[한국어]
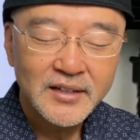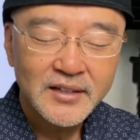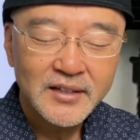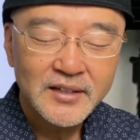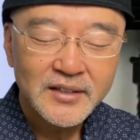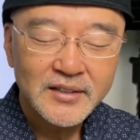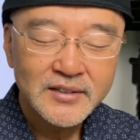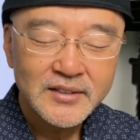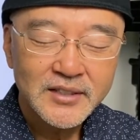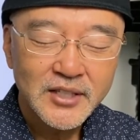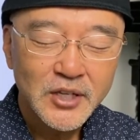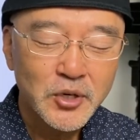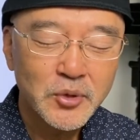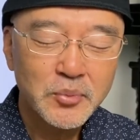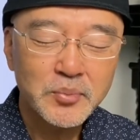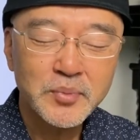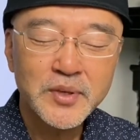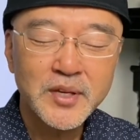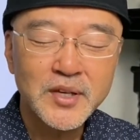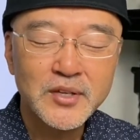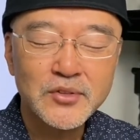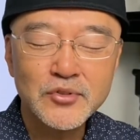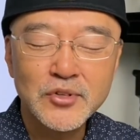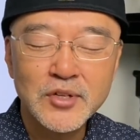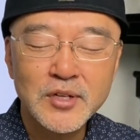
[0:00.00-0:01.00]

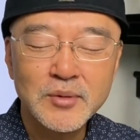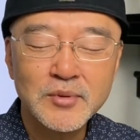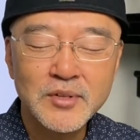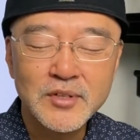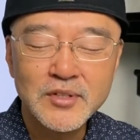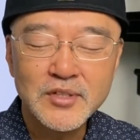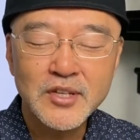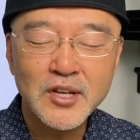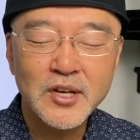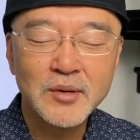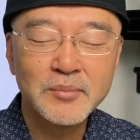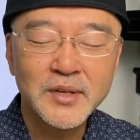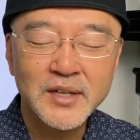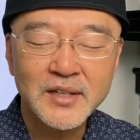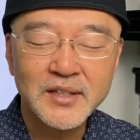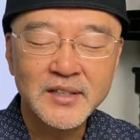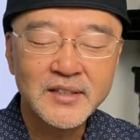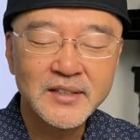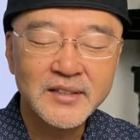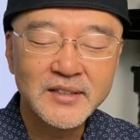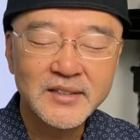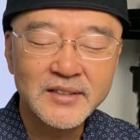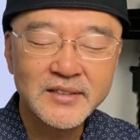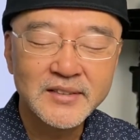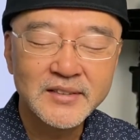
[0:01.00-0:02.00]
새롭게 주님을 체험하는
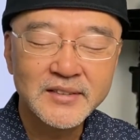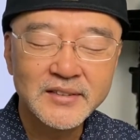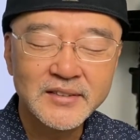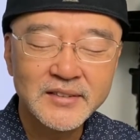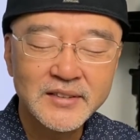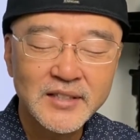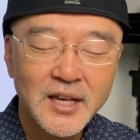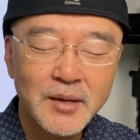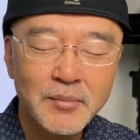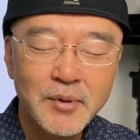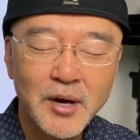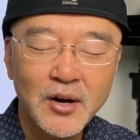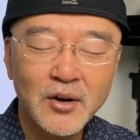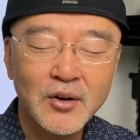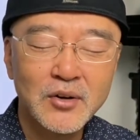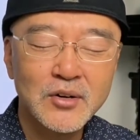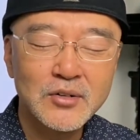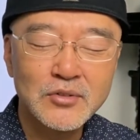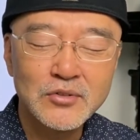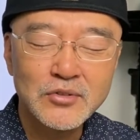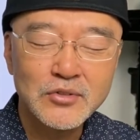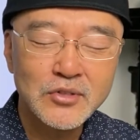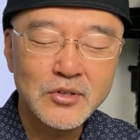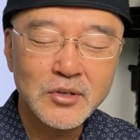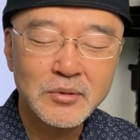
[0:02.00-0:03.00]
새 방언을
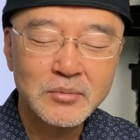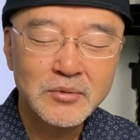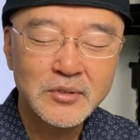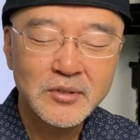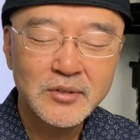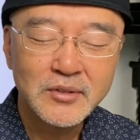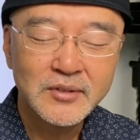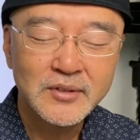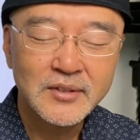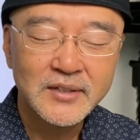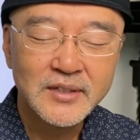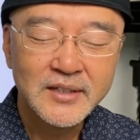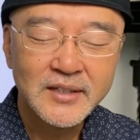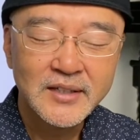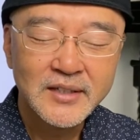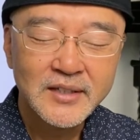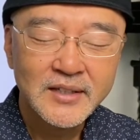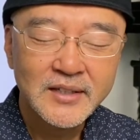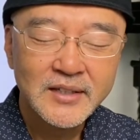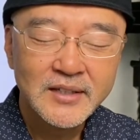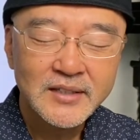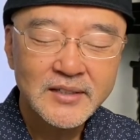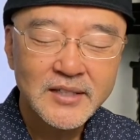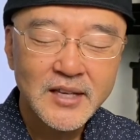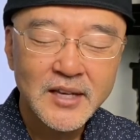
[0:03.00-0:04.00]
주셨고
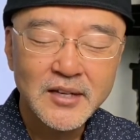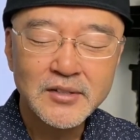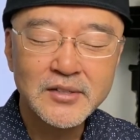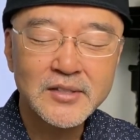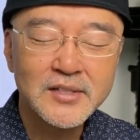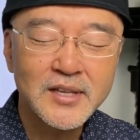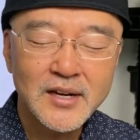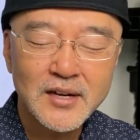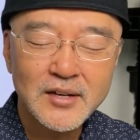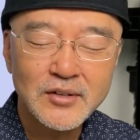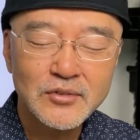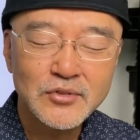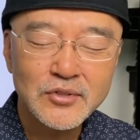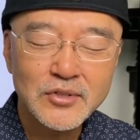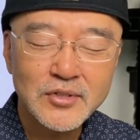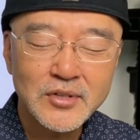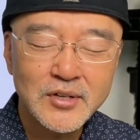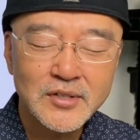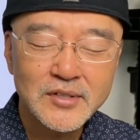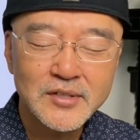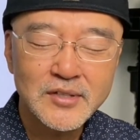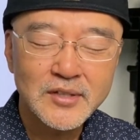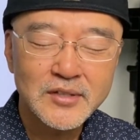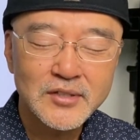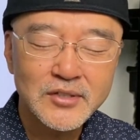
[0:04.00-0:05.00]
새 은사를
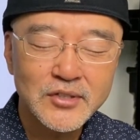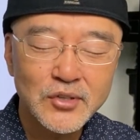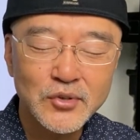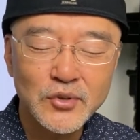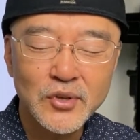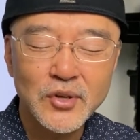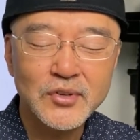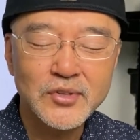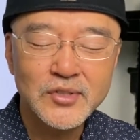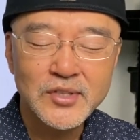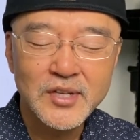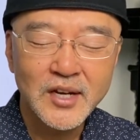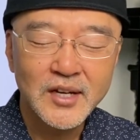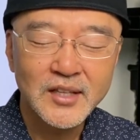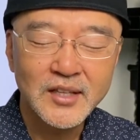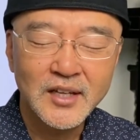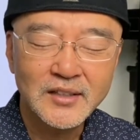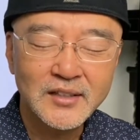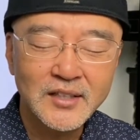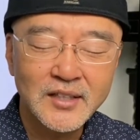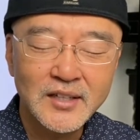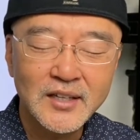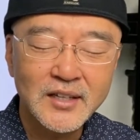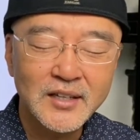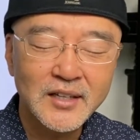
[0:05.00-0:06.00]
주셔서 신의 은사가
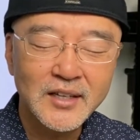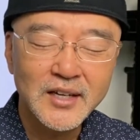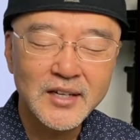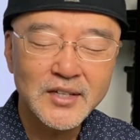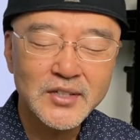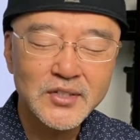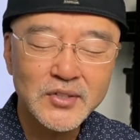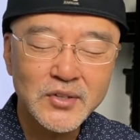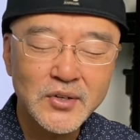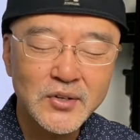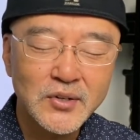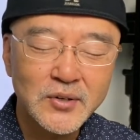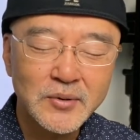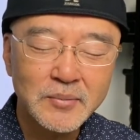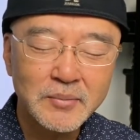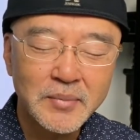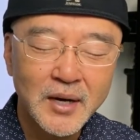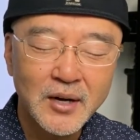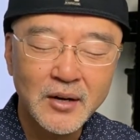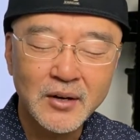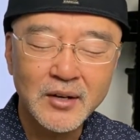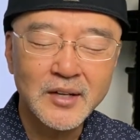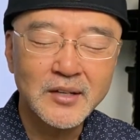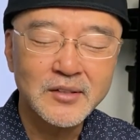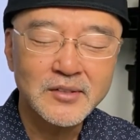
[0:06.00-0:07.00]
나타나게 하시고
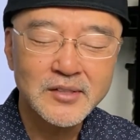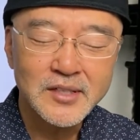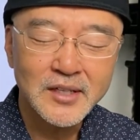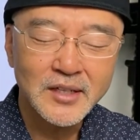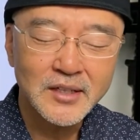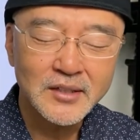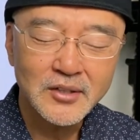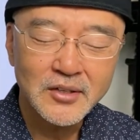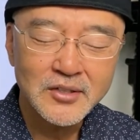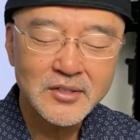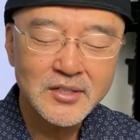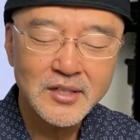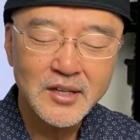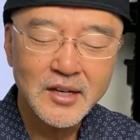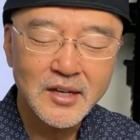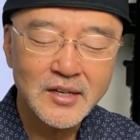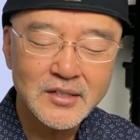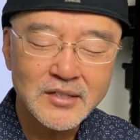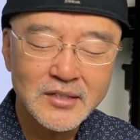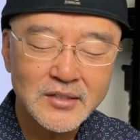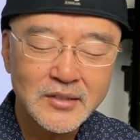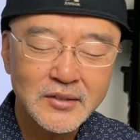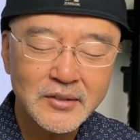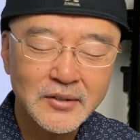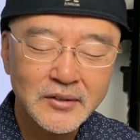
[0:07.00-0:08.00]
방언의 은사가 터지게
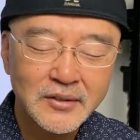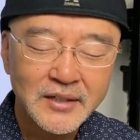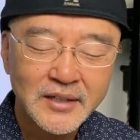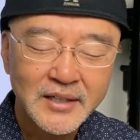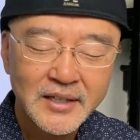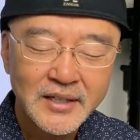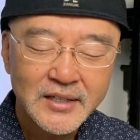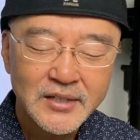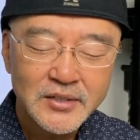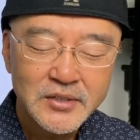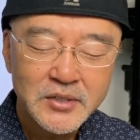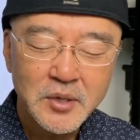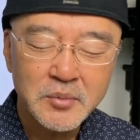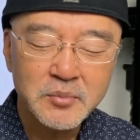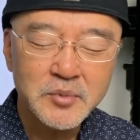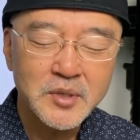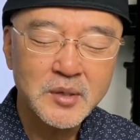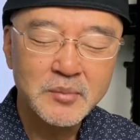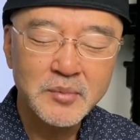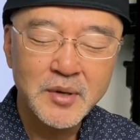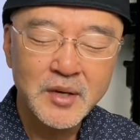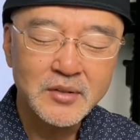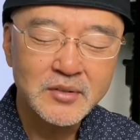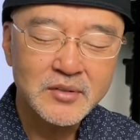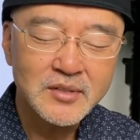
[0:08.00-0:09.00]
하시고
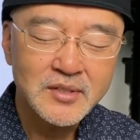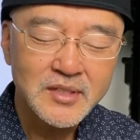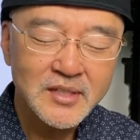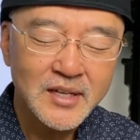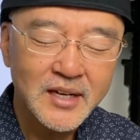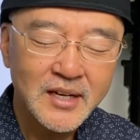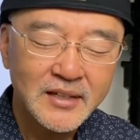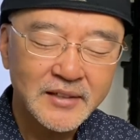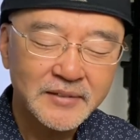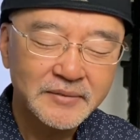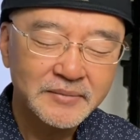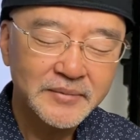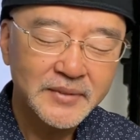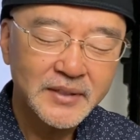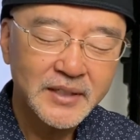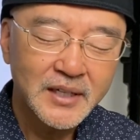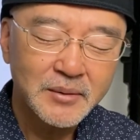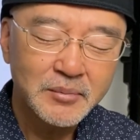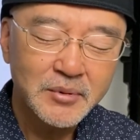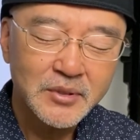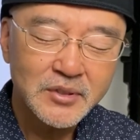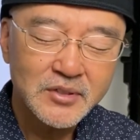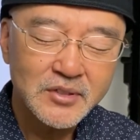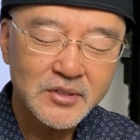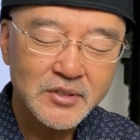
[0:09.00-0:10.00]
섬김의 은사,
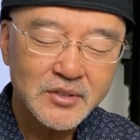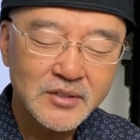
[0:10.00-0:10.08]
아버지,